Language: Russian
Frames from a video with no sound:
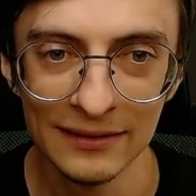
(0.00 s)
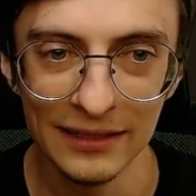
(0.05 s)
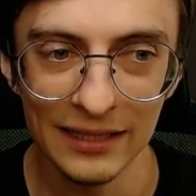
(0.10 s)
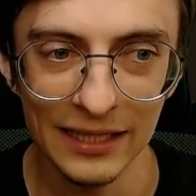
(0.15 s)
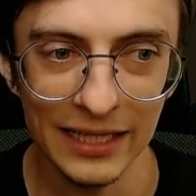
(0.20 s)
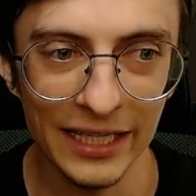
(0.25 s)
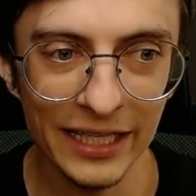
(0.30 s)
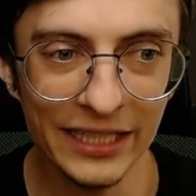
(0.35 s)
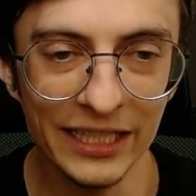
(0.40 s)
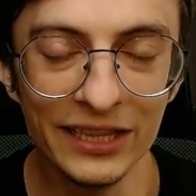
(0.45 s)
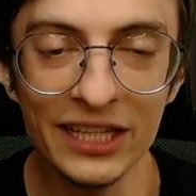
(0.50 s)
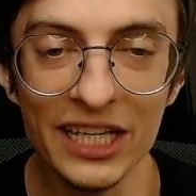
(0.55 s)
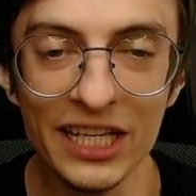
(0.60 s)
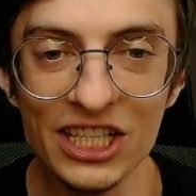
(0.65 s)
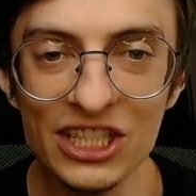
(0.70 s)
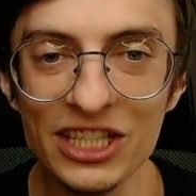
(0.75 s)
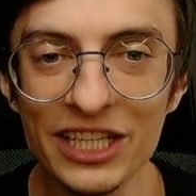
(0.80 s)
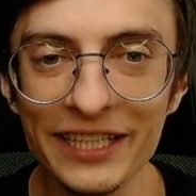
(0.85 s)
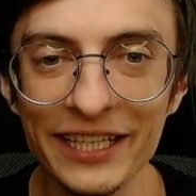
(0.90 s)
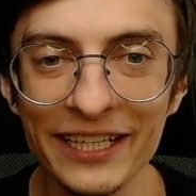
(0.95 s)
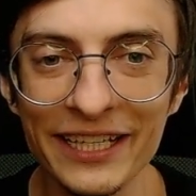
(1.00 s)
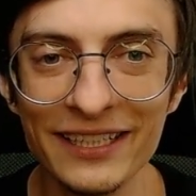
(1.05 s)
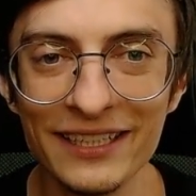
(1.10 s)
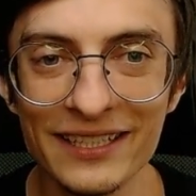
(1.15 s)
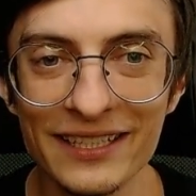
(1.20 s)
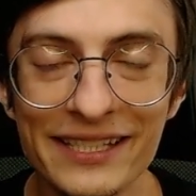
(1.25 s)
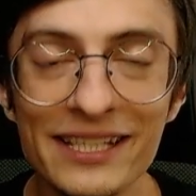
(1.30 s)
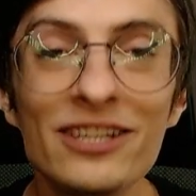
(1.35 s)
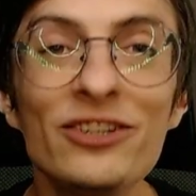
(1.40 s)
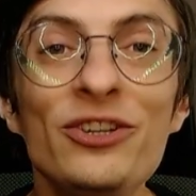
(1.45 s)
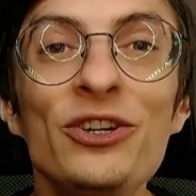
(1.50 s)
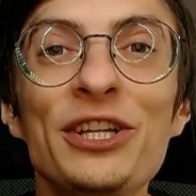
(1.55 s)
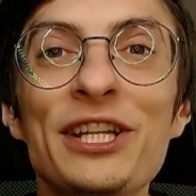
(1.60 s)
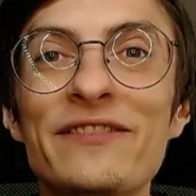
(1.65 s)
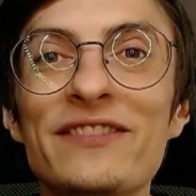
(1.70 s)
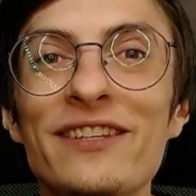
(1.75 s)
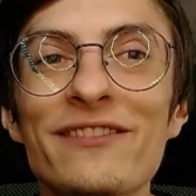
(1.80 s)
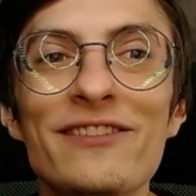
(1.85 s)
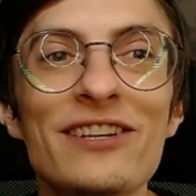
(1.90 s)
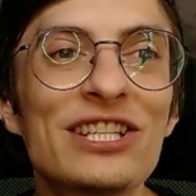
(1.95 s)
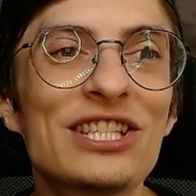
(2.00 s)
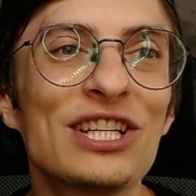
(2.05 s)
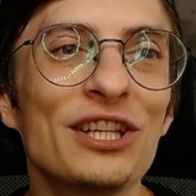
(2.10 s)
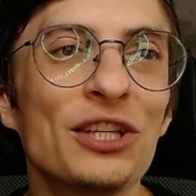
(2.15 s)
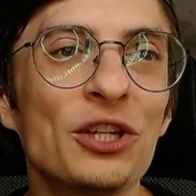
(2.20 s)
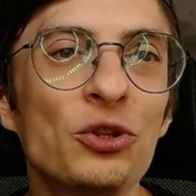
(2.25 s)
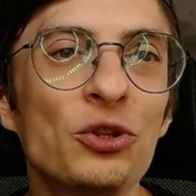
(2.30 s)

А КТшники заходят в совершенно